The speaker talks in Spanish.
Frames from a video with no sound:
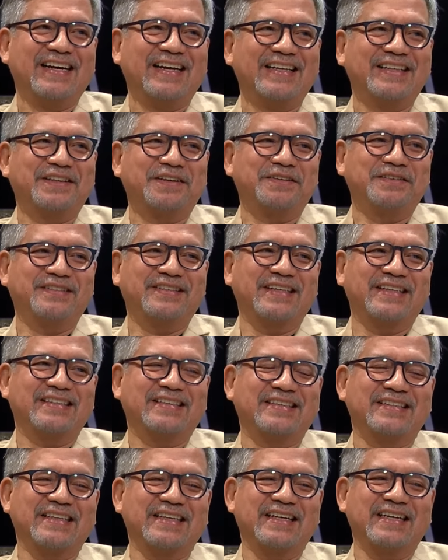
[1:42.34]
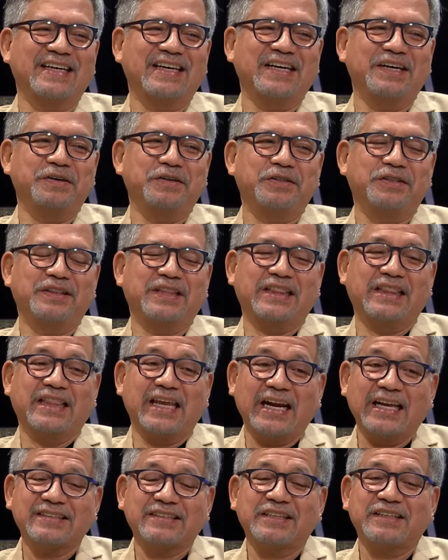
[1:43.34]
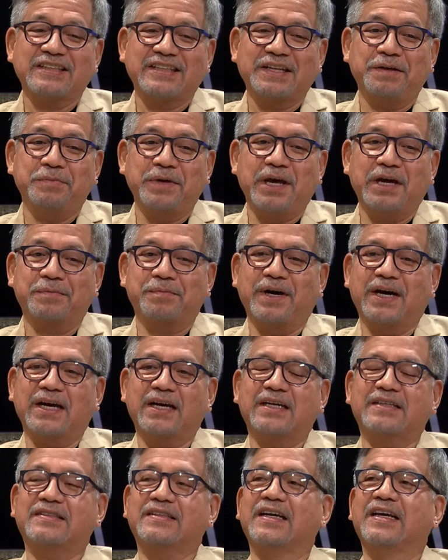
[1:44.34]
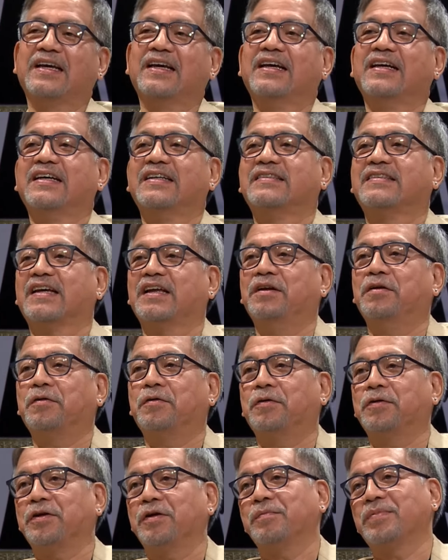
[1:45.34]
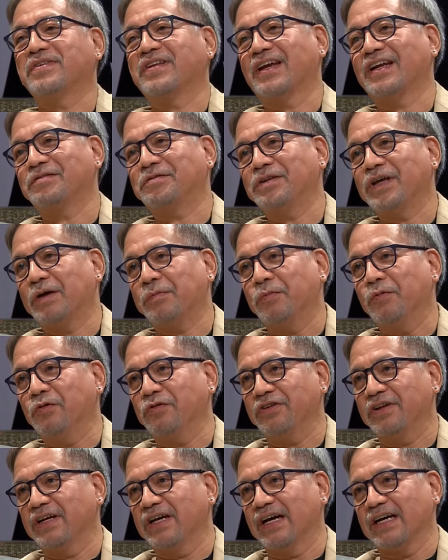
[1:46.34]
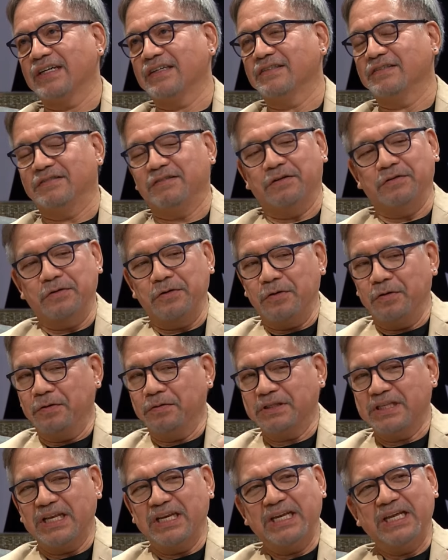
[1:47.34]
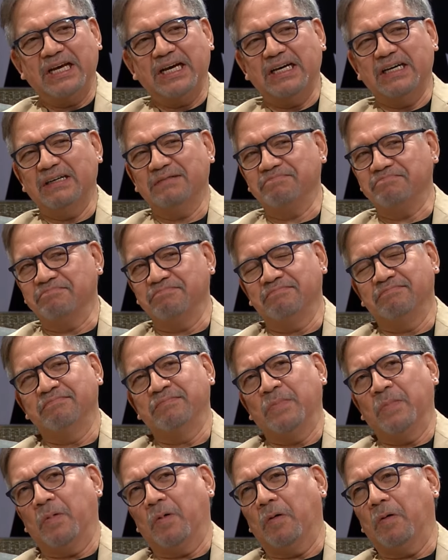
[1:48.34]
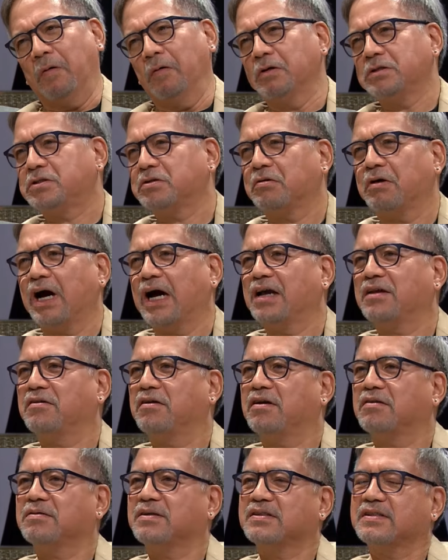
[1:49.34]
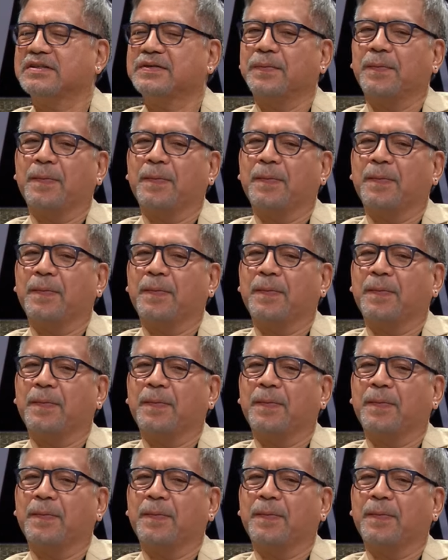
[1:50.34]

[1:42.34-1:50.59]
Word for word: Entonces, eh, tres de mis hermanas se le ocurrió empezar a estudiar música cuando yo tenía ocho años, algo así.